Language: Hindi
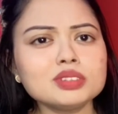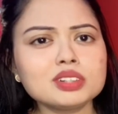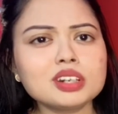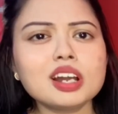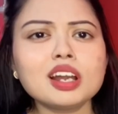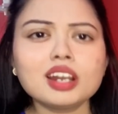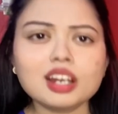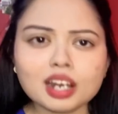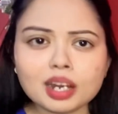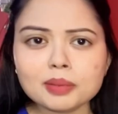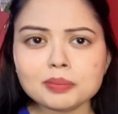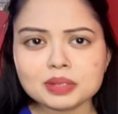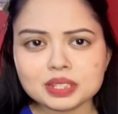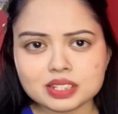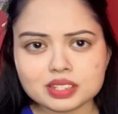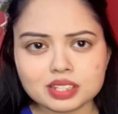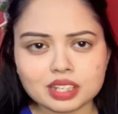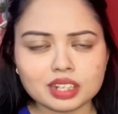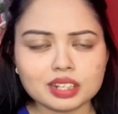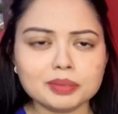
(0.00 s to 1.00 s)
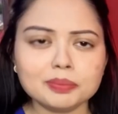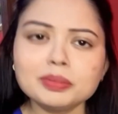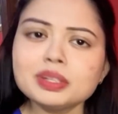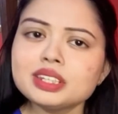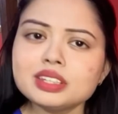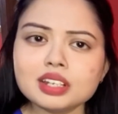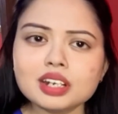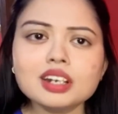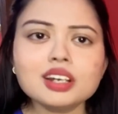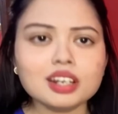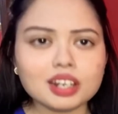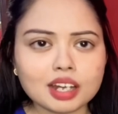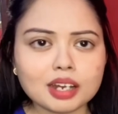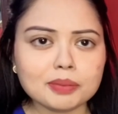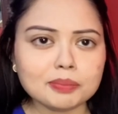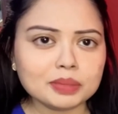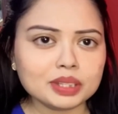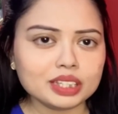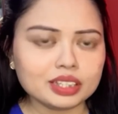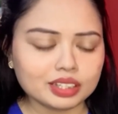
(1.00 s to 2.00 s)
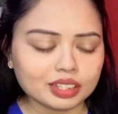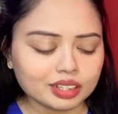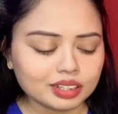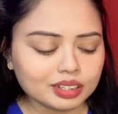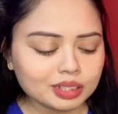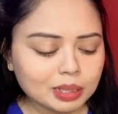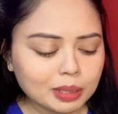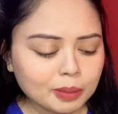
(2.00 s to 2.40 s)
खराब इंसान है बंदा खराब नहीं है